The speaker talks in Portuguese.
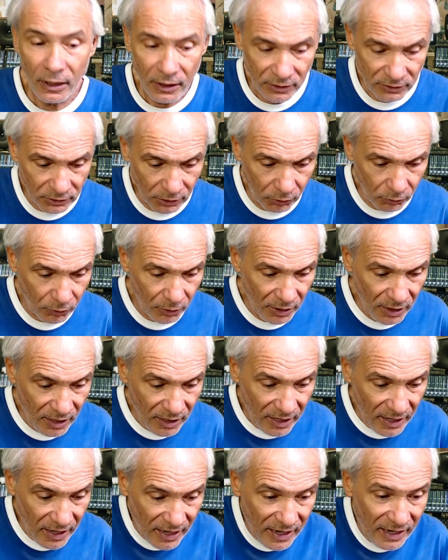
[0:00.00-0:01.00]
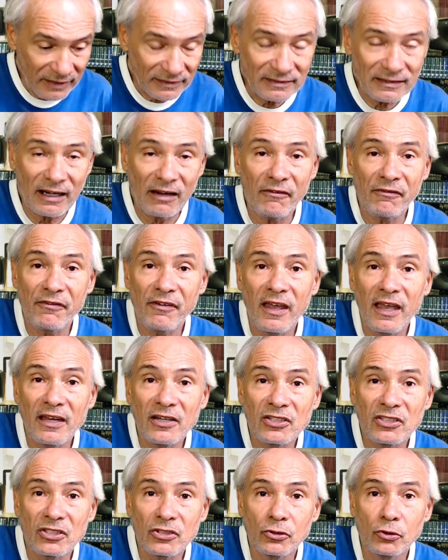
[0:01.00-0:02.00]
Então, é
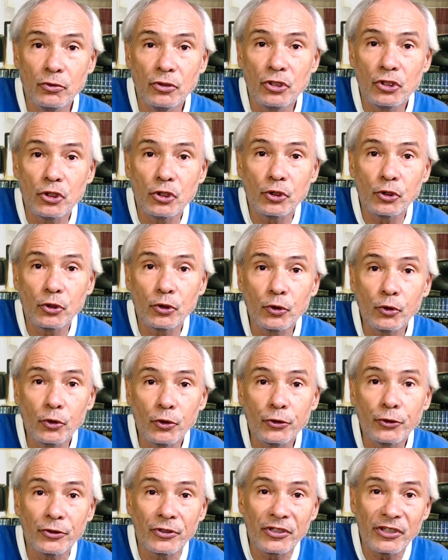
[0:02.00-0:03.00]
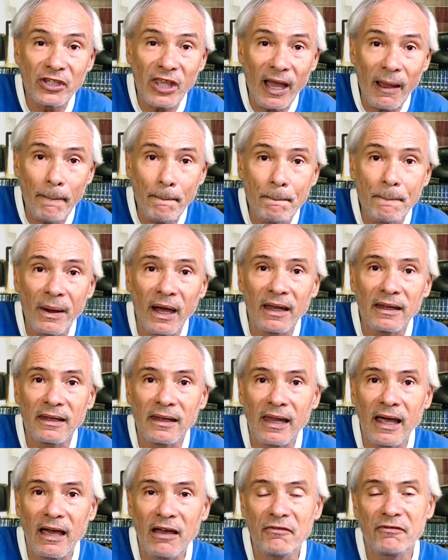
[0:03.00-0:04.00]
através do estudo da
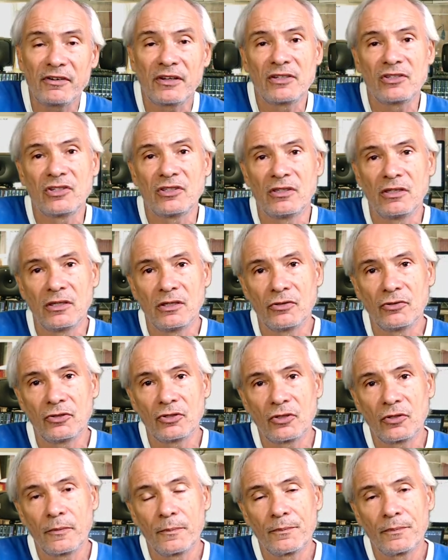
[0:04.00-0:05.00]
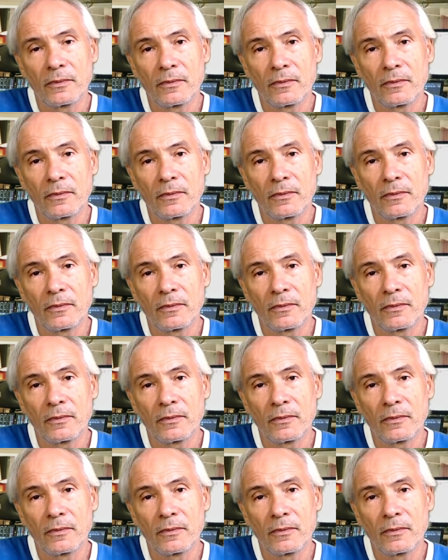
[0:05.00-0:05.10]
palavra de Deus.